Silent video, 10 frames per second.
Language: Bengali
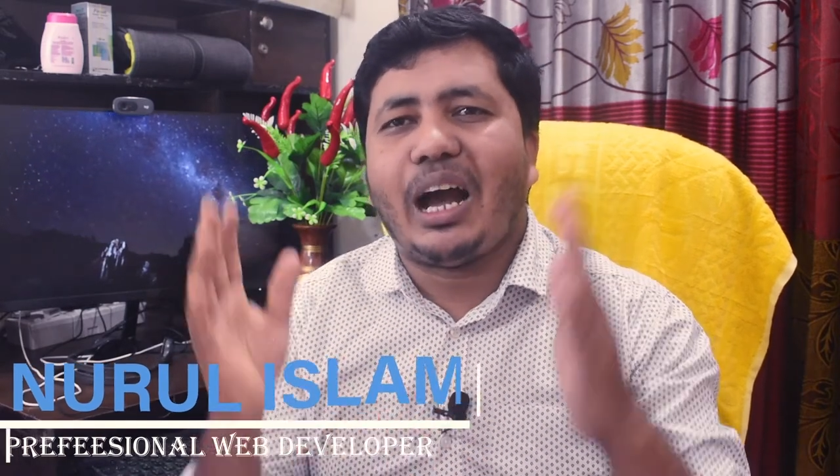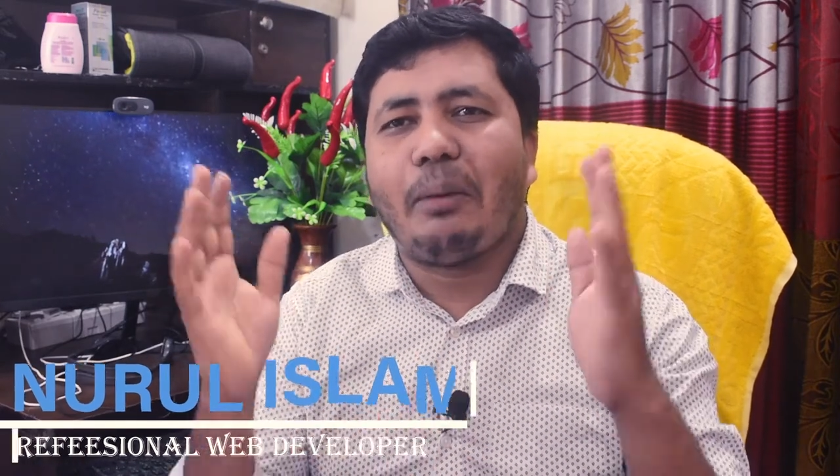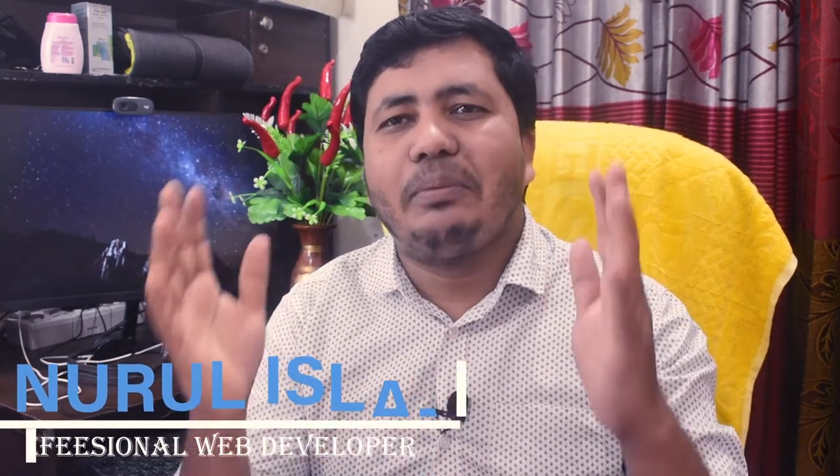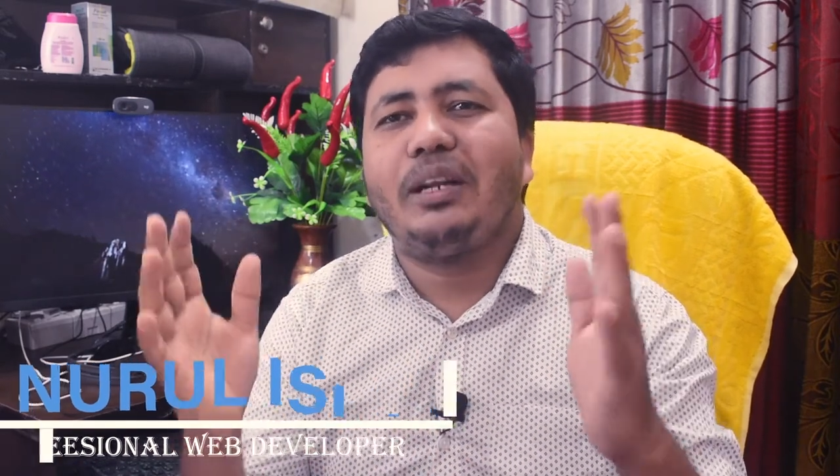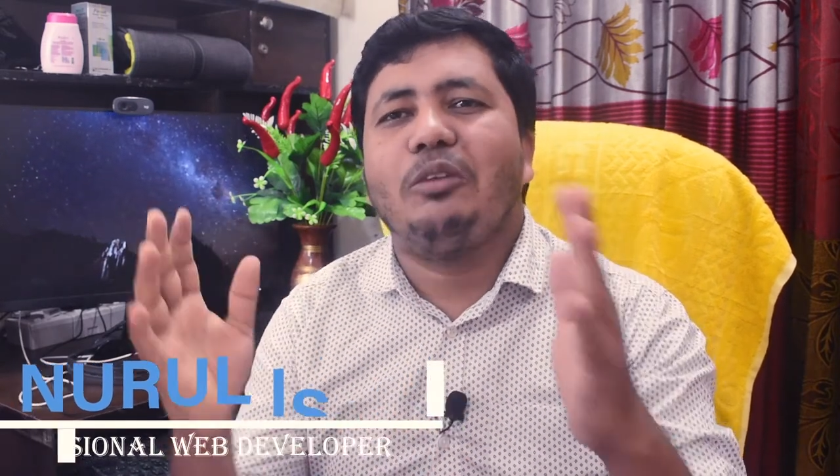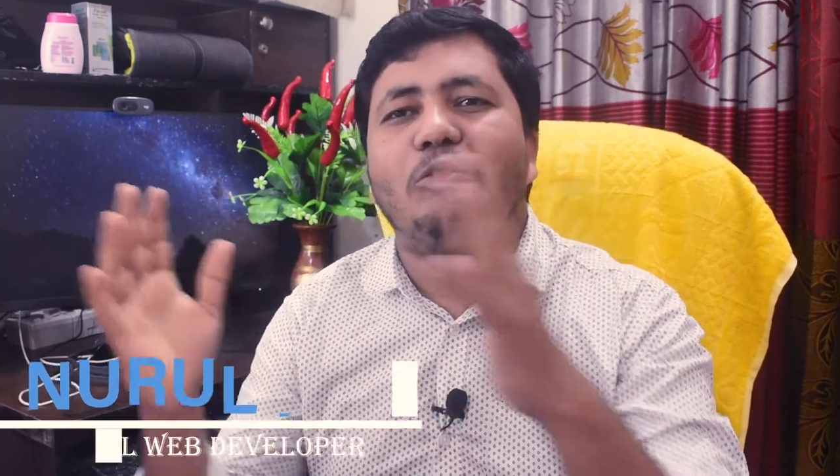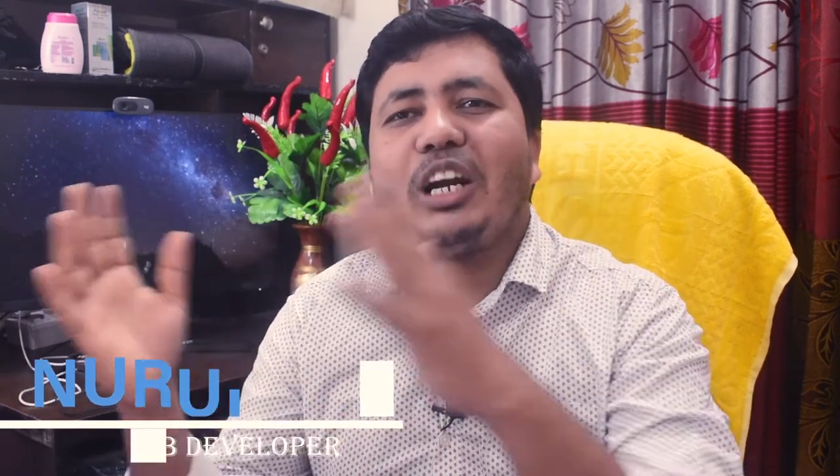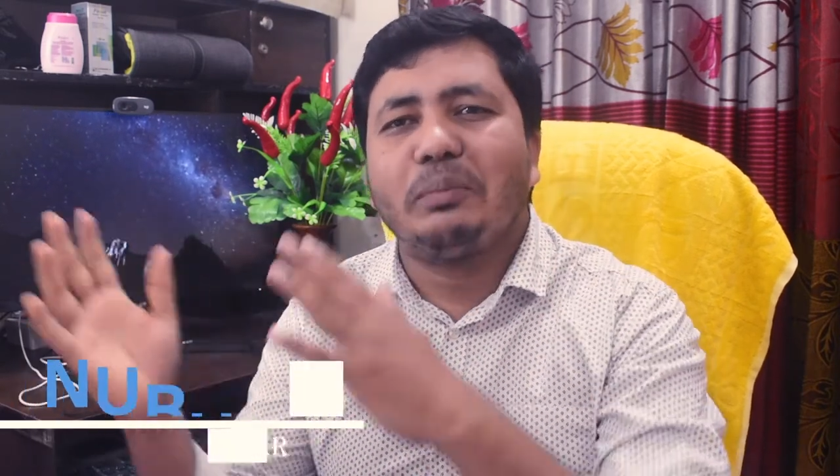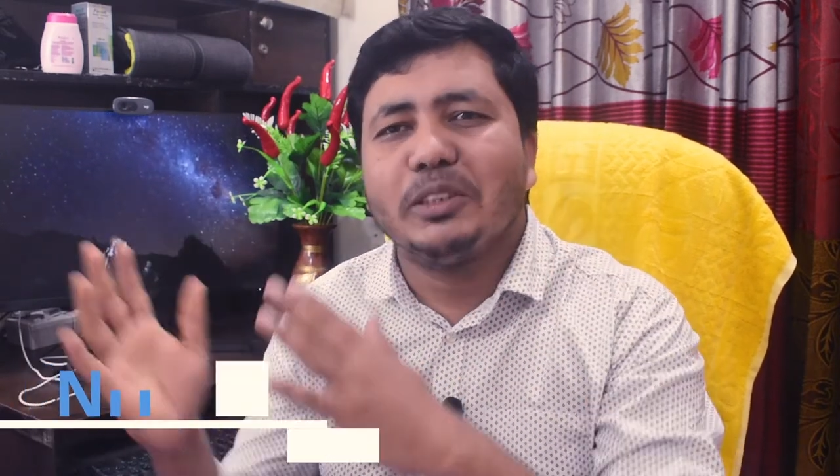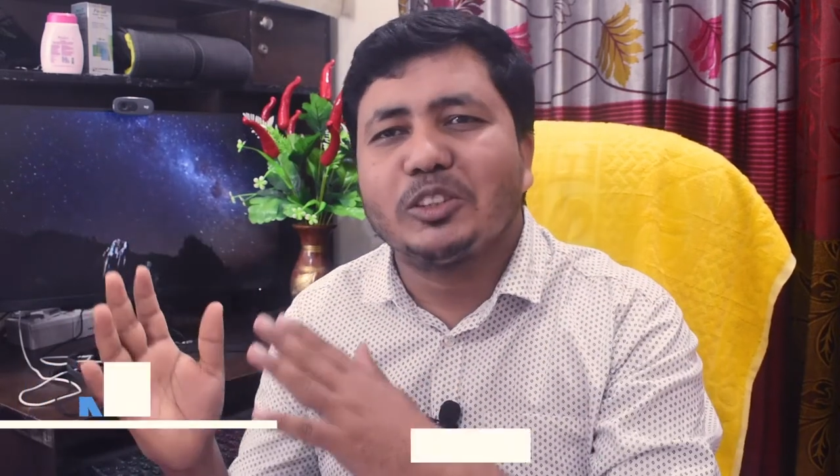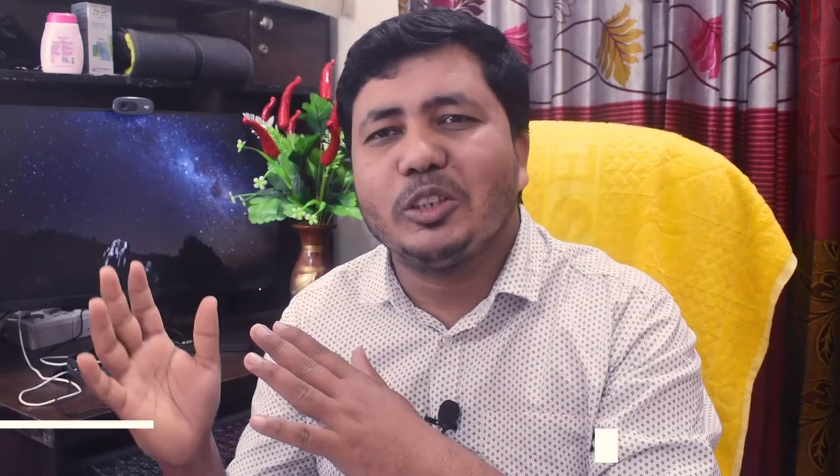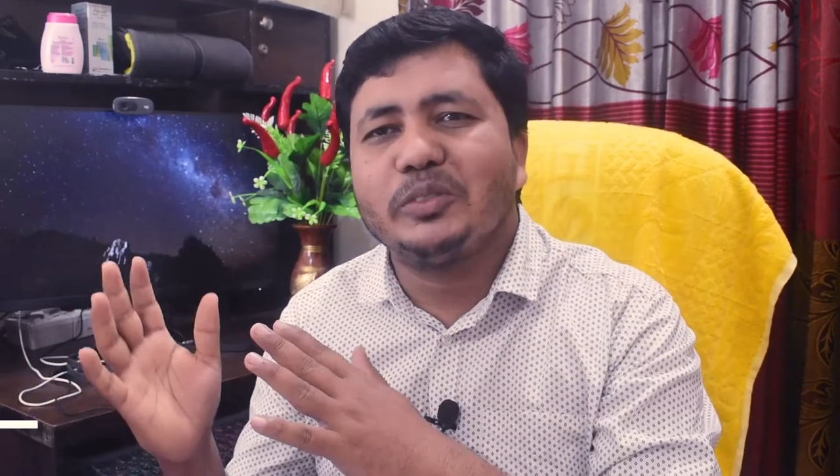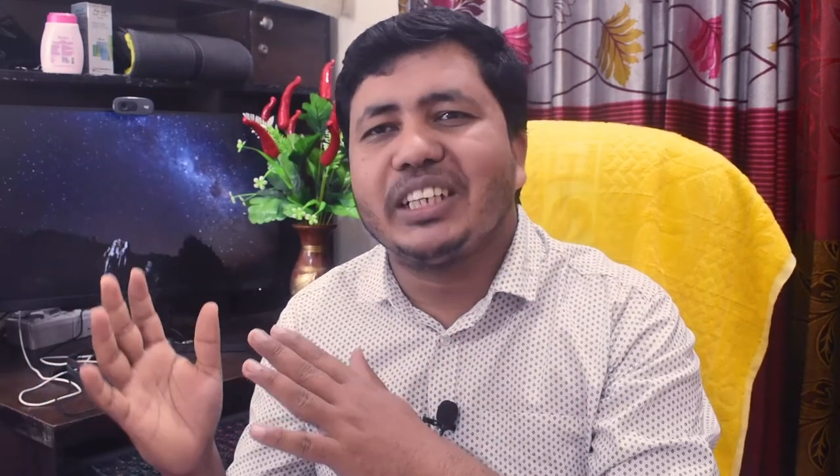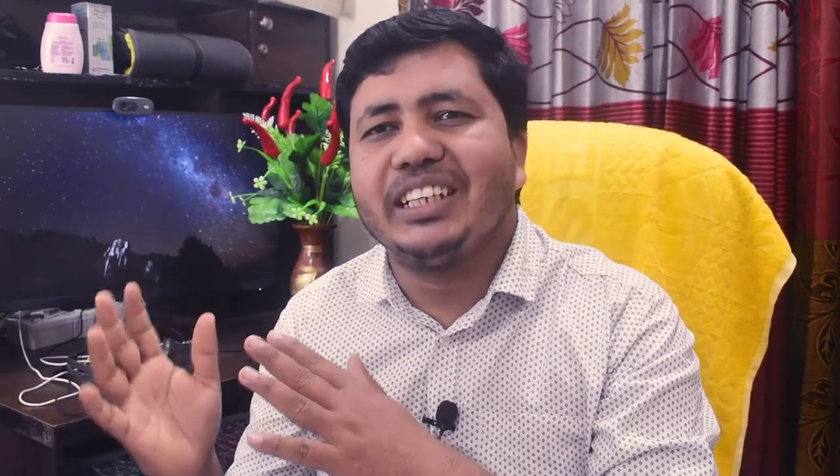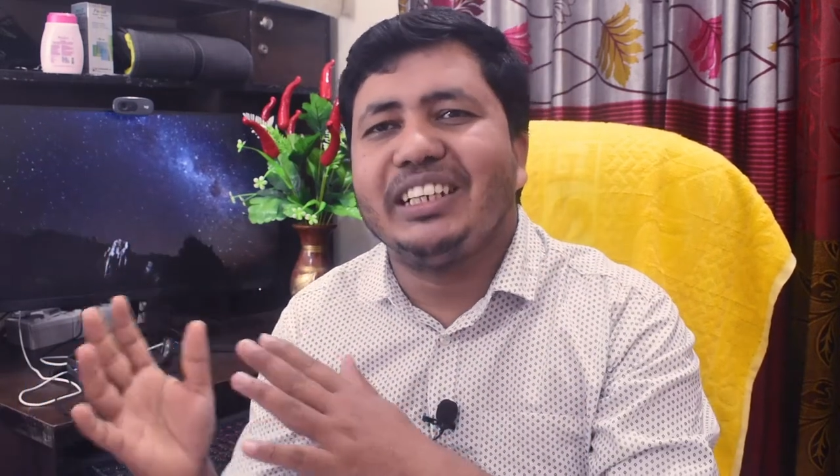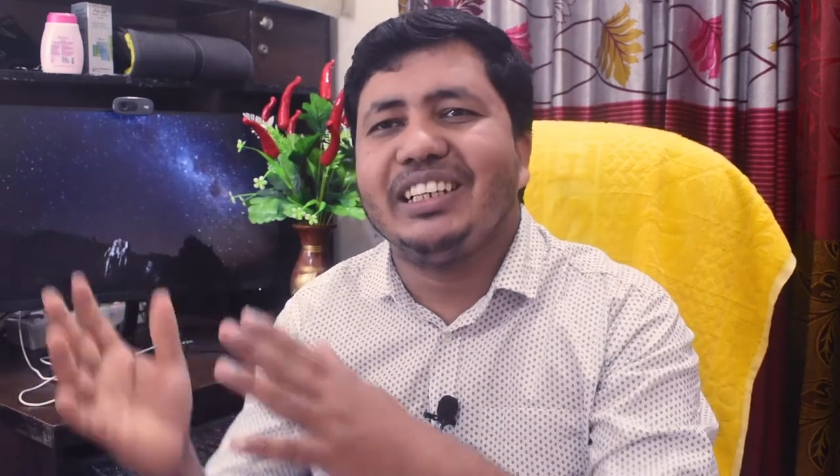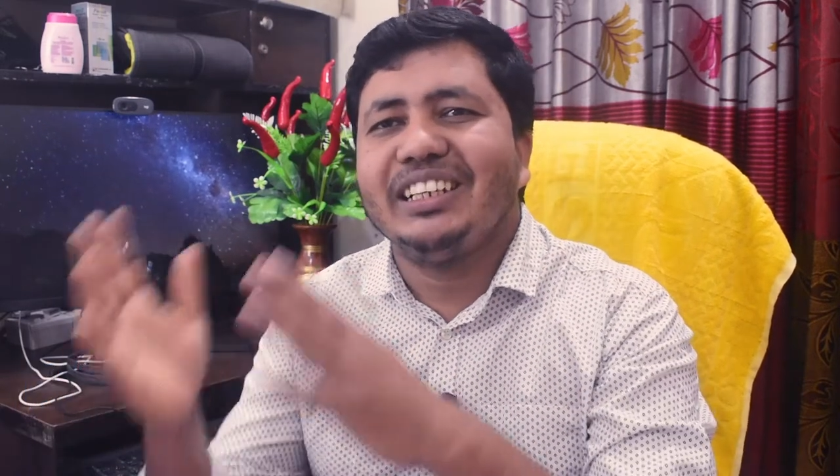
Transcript: আপনার ওয়ার্ডপ্রেস ওয়েবসাইটে